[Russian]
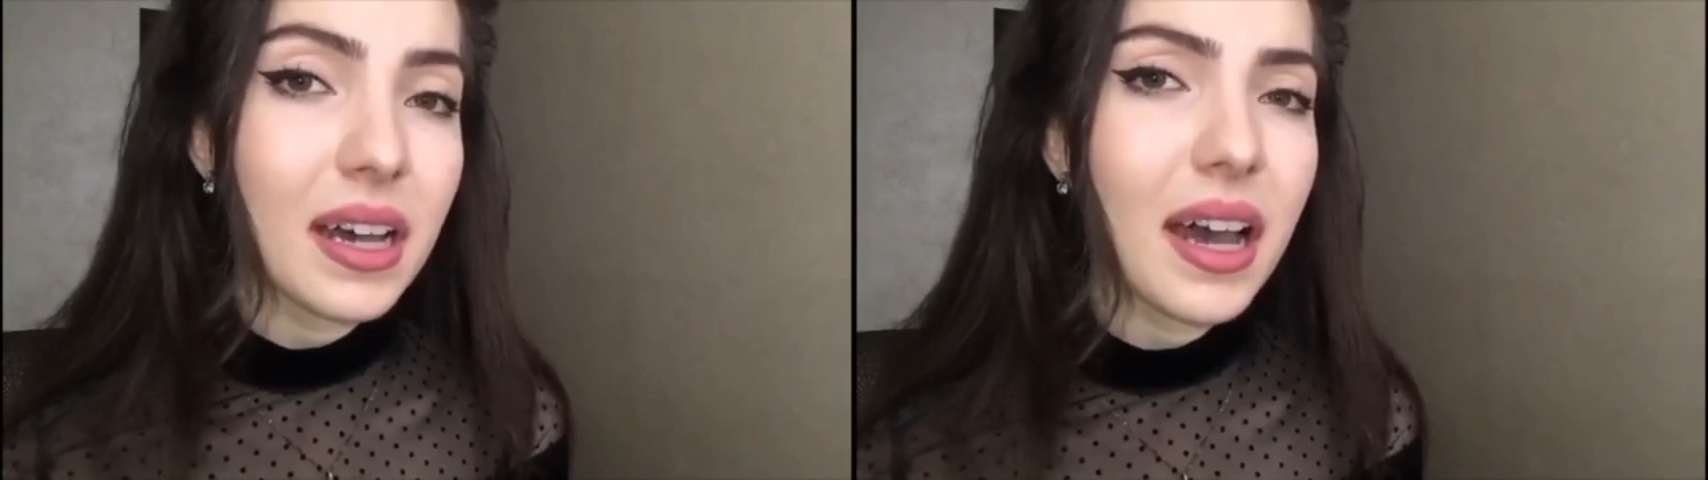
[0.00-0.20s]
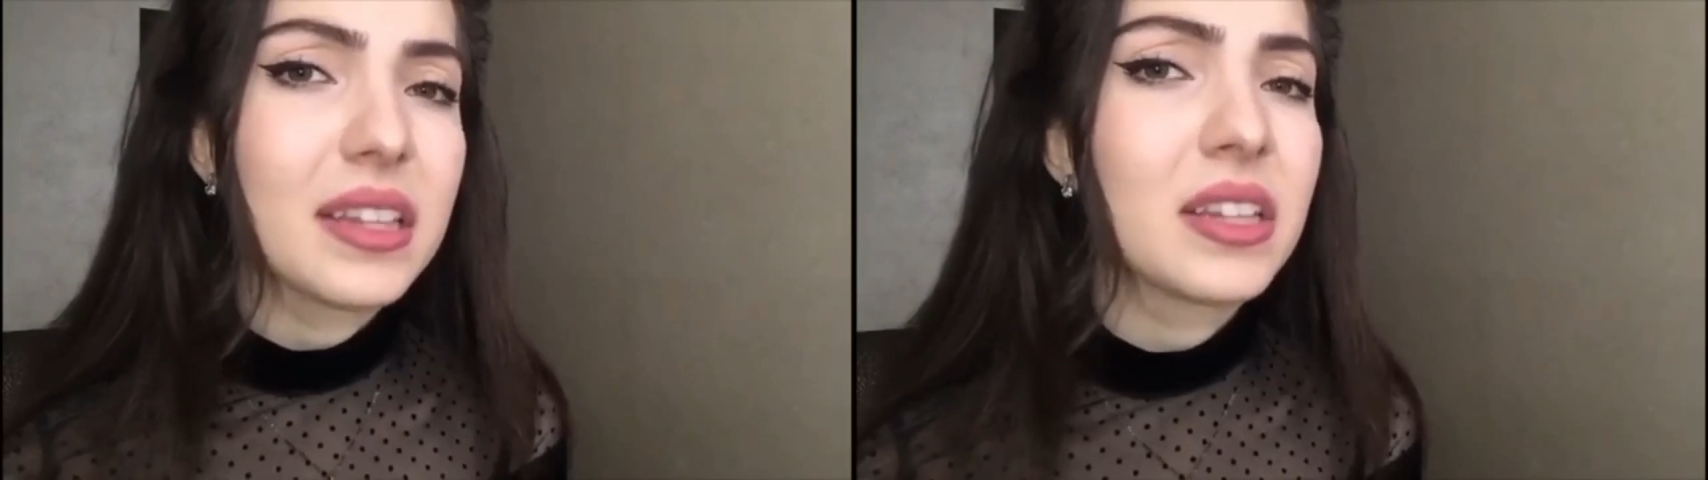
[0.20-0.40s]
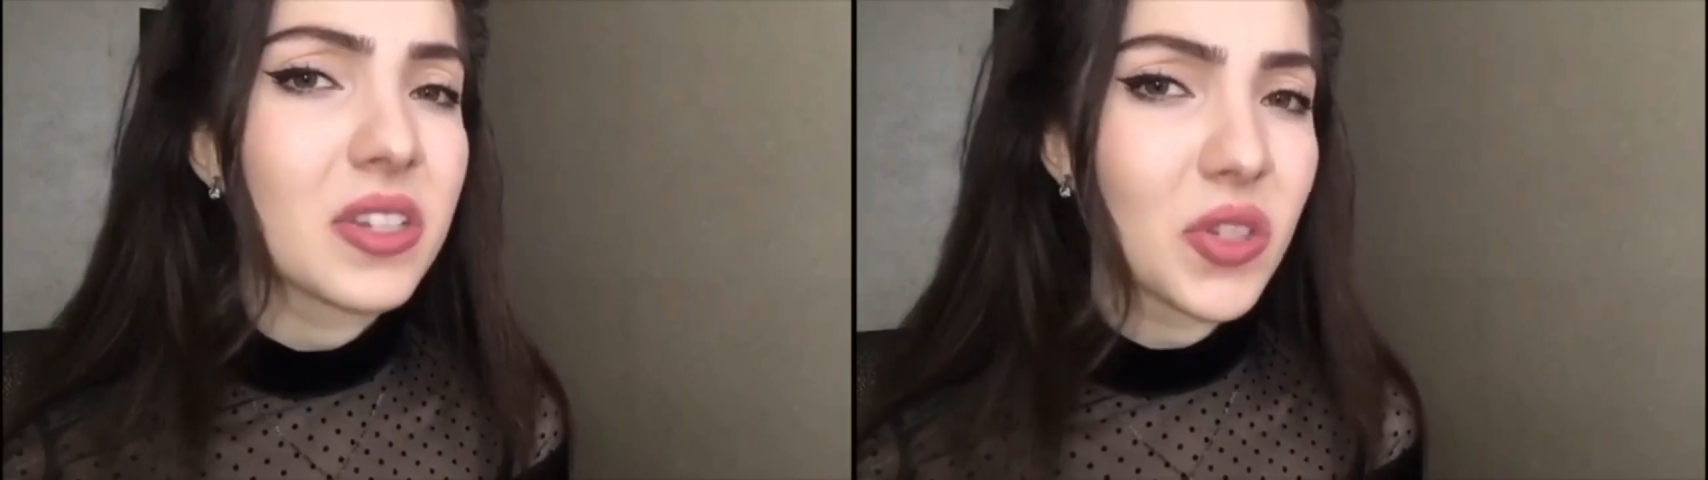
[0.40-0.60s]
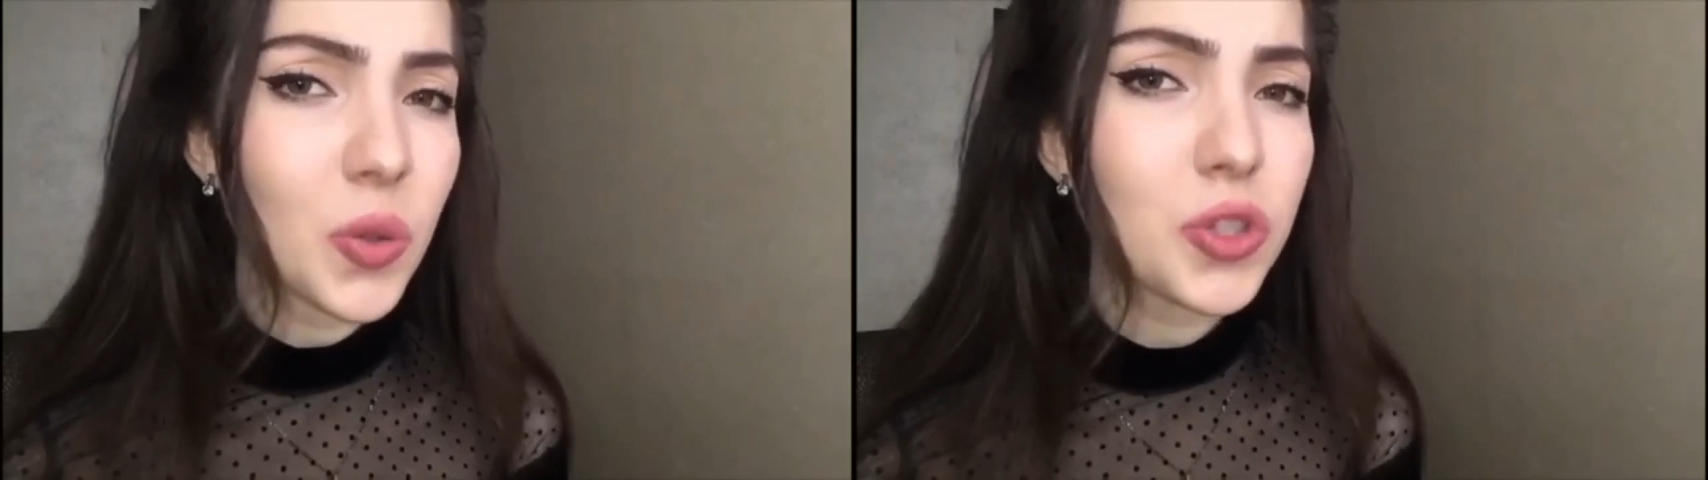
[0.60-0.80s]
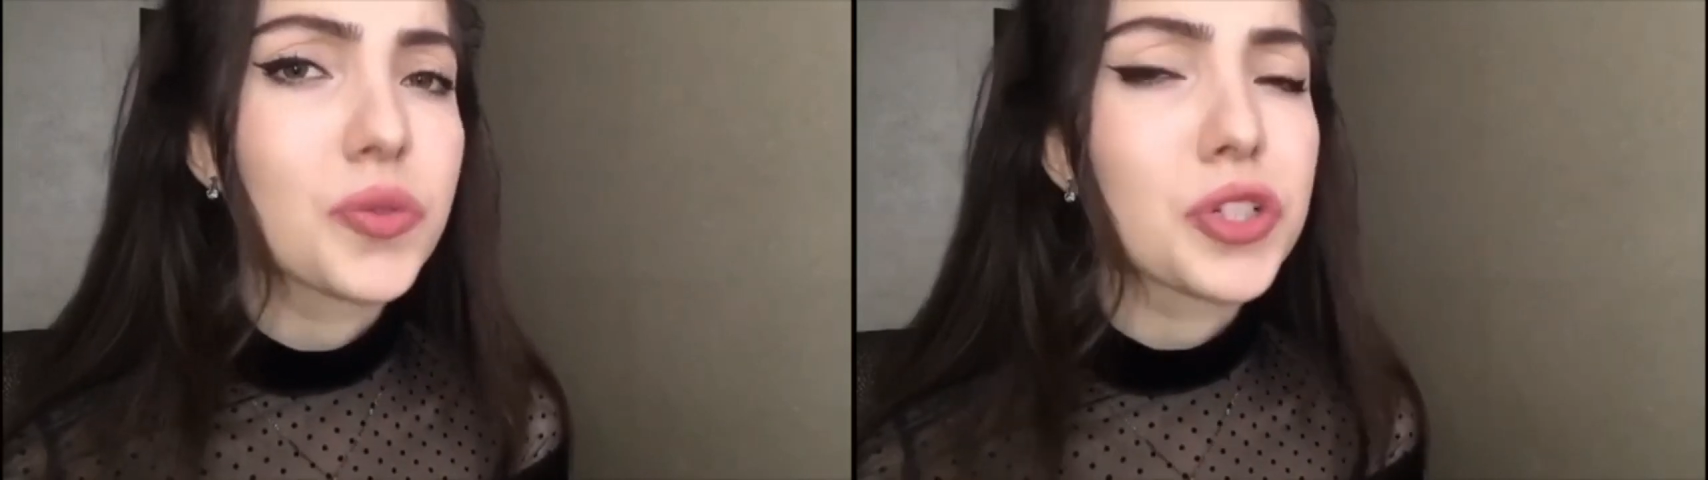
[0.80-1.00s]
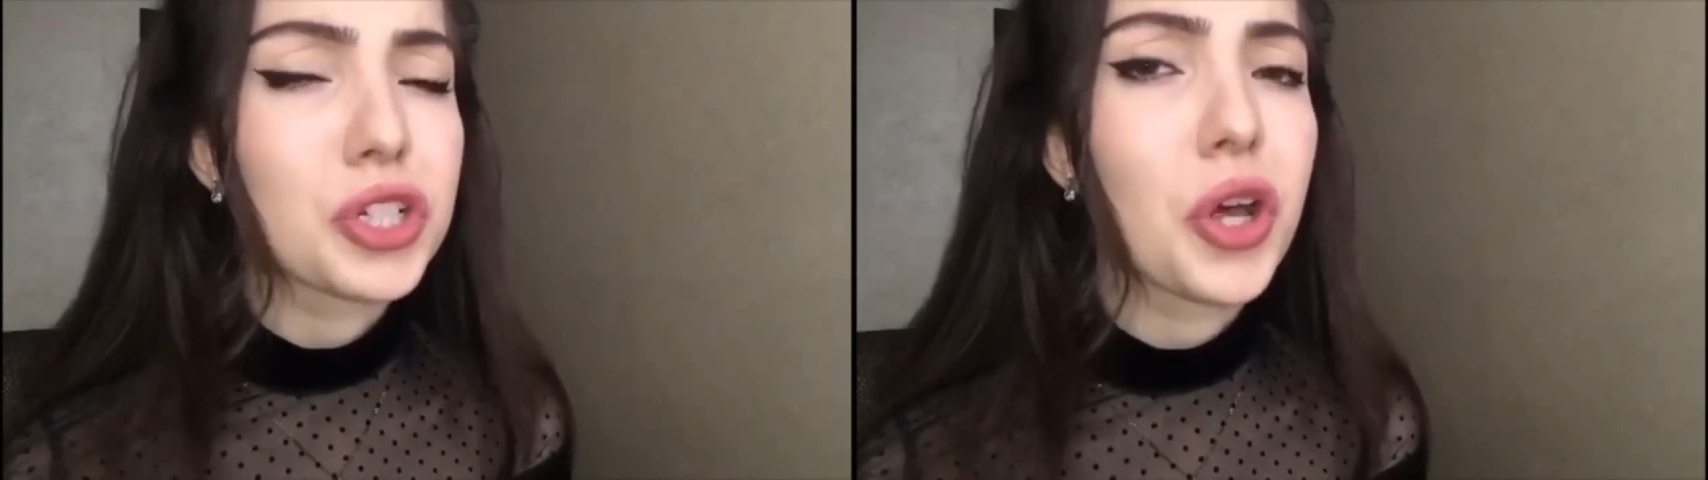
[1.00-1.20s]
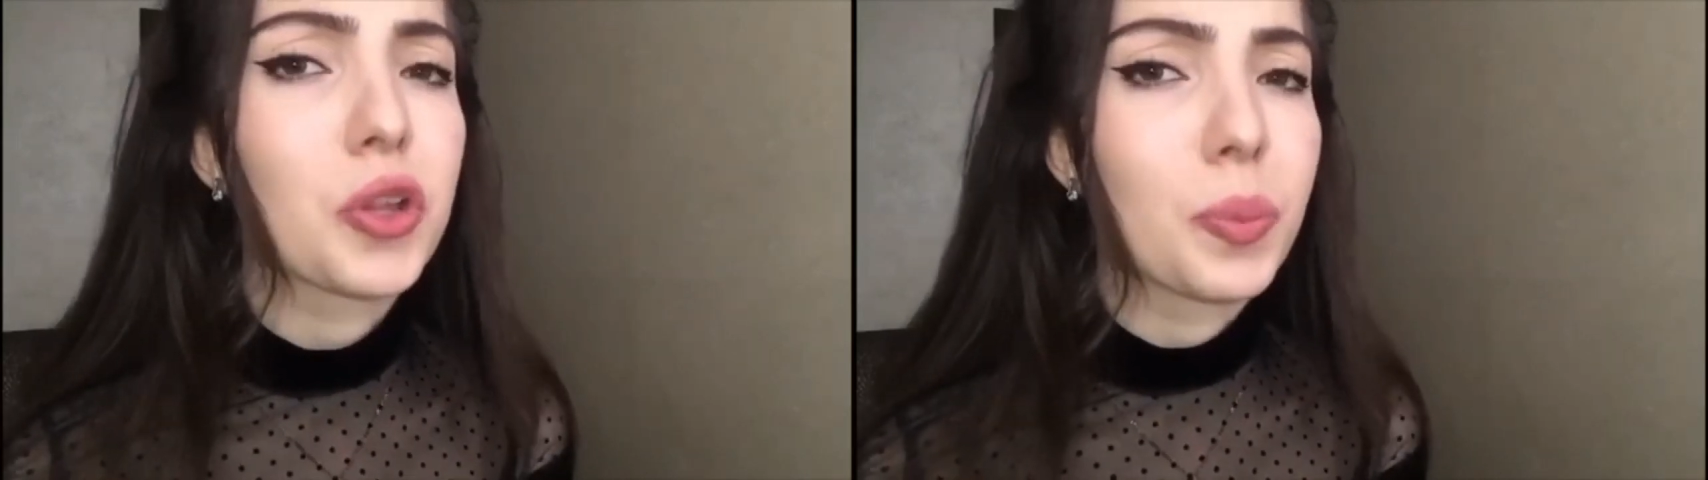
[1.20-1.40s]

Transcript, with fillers: Они настойчиво желают